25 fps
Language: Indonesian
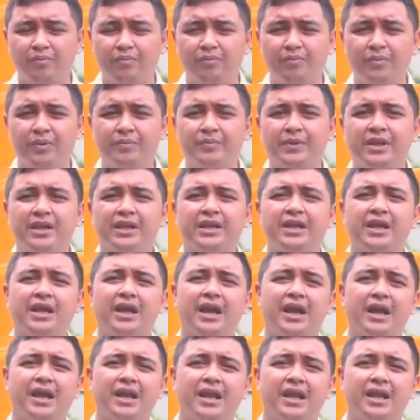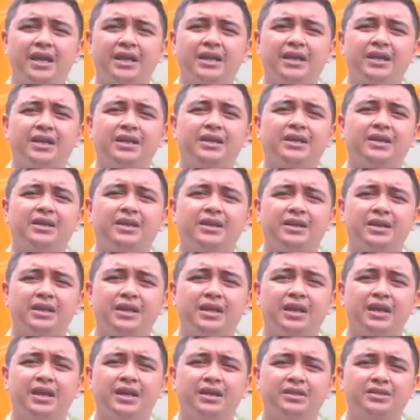memiliki akhlak
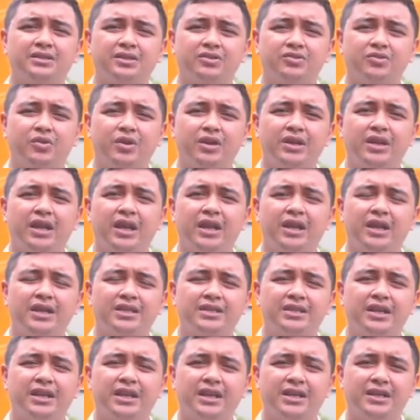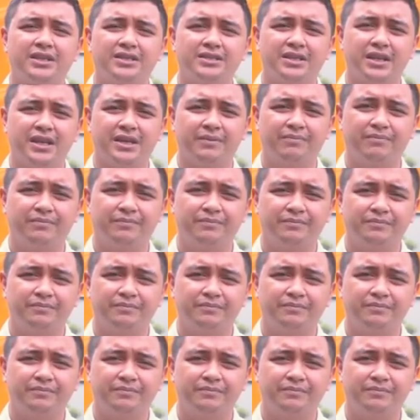yang sesuai dengan ajaran Islam.